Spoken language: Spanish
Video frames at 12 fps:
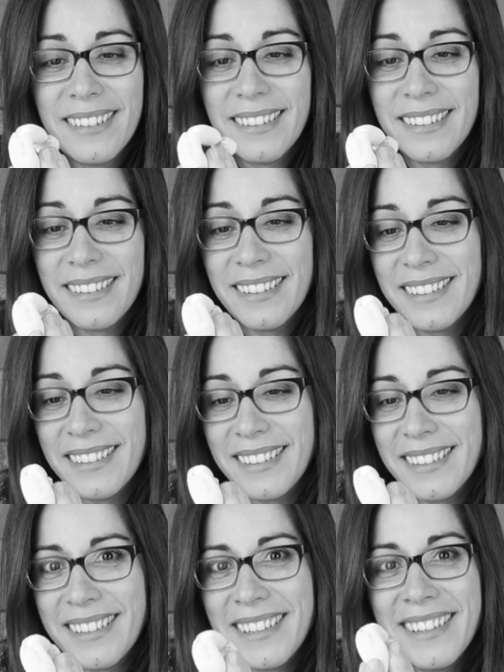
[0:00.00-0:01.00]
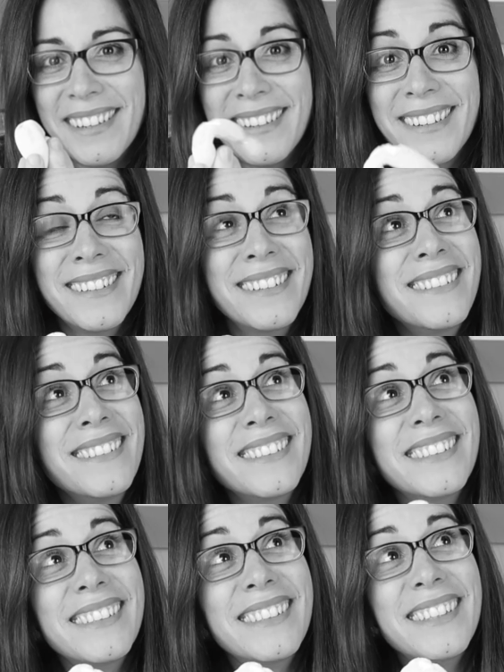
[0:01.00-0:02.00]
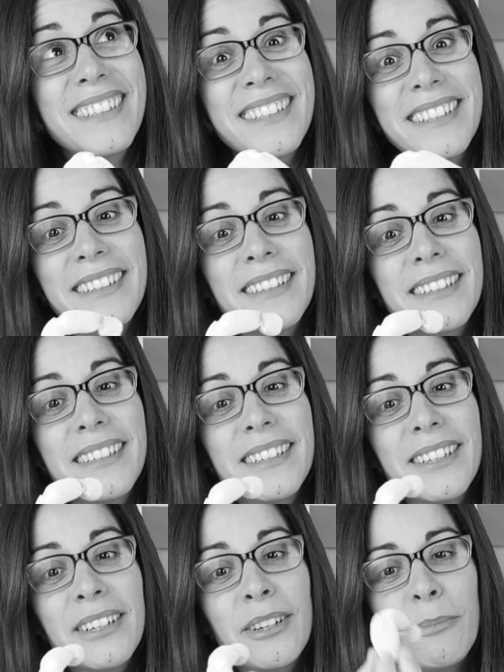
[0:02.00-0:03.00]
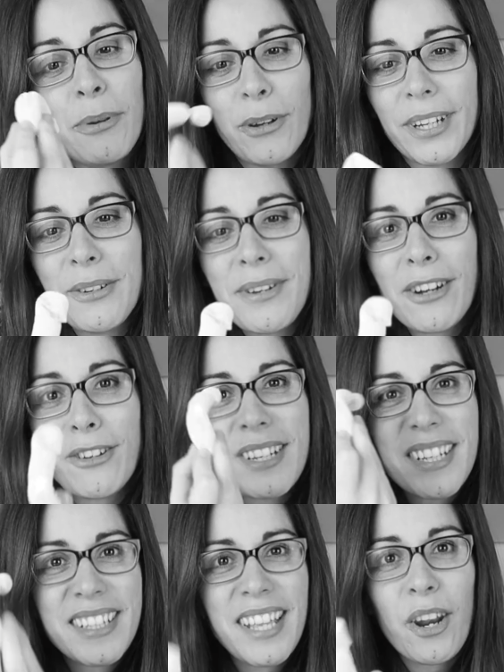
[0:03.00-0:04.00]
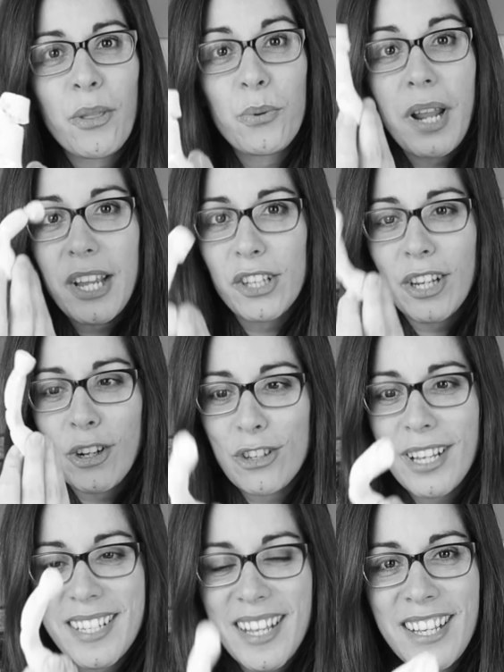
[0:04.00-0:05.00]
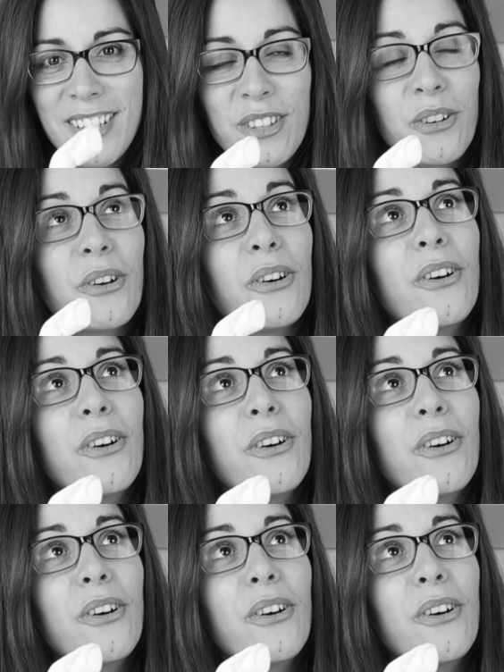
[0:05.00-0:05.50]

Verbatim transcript: Te he dicho que estaba muy pasas. Pero es que una cosa es esto.